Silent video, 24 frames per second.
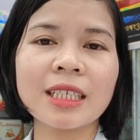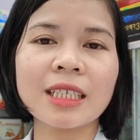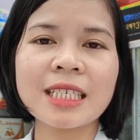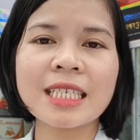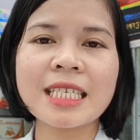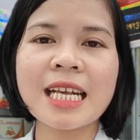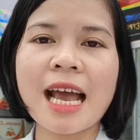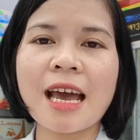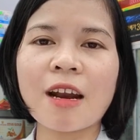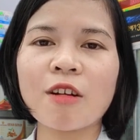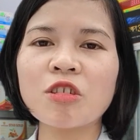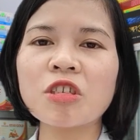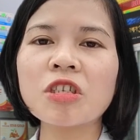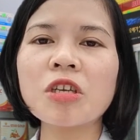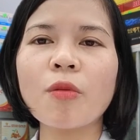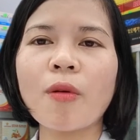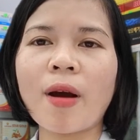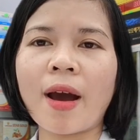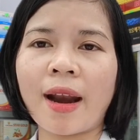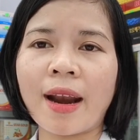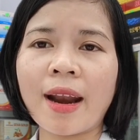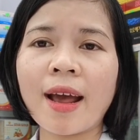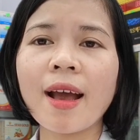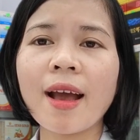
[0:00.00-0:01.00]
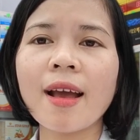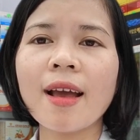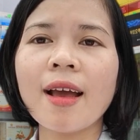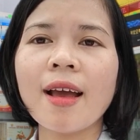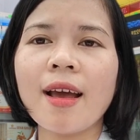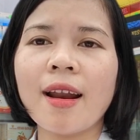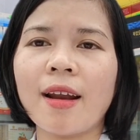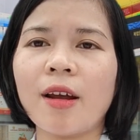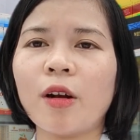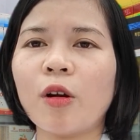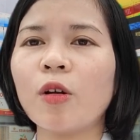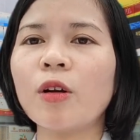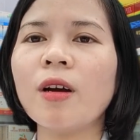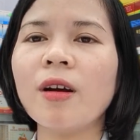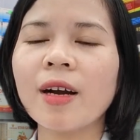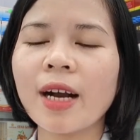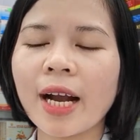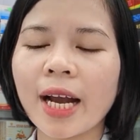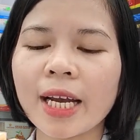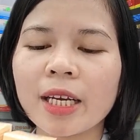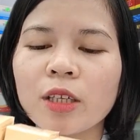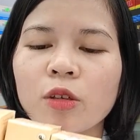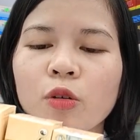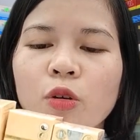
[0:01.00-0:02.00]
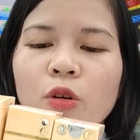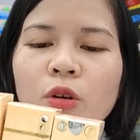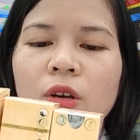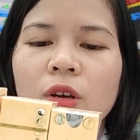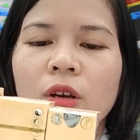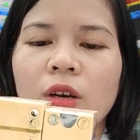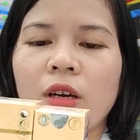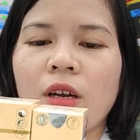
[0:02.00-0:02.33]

cái da nó dịu hẳn á, là nó đỡ ngay thôi.